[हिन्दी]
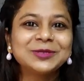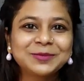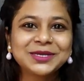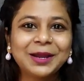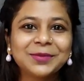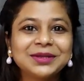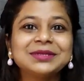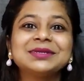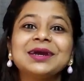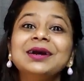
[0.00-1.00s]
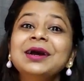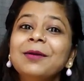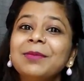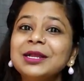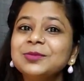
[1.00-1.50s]
को सब्सक्राइब कर दीजिएगा
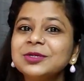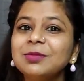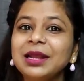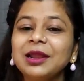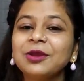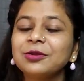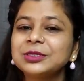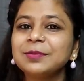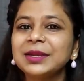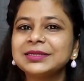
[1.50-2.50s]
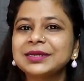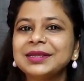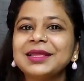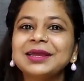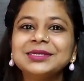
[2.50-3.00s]
बाजू में जो बेल आइकन है उसे प्रेस
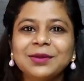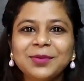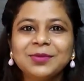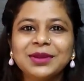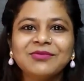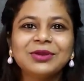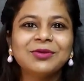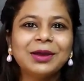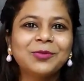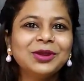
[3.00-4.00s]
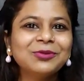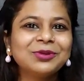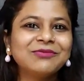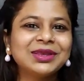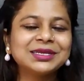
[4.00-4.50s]
करें ताकि जब भी मेरा वीडियो है आपको एक
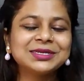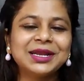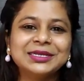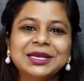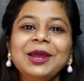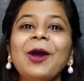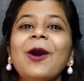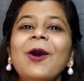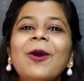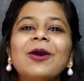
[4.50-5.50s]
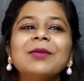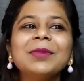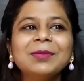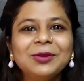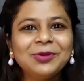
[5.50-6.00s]
नोटिफिकेशन आ जाए और
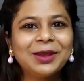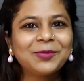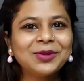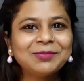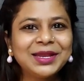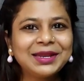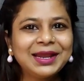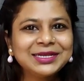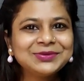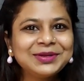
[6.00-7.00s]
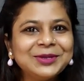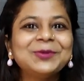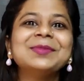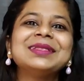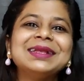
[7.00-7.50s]
मैं मिलूंगी आपको मेरे नेक्स्ट
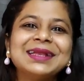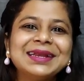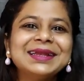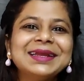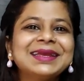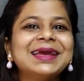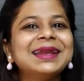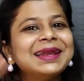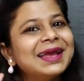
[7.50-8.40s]
वीडियो में दिल देन टेक केयर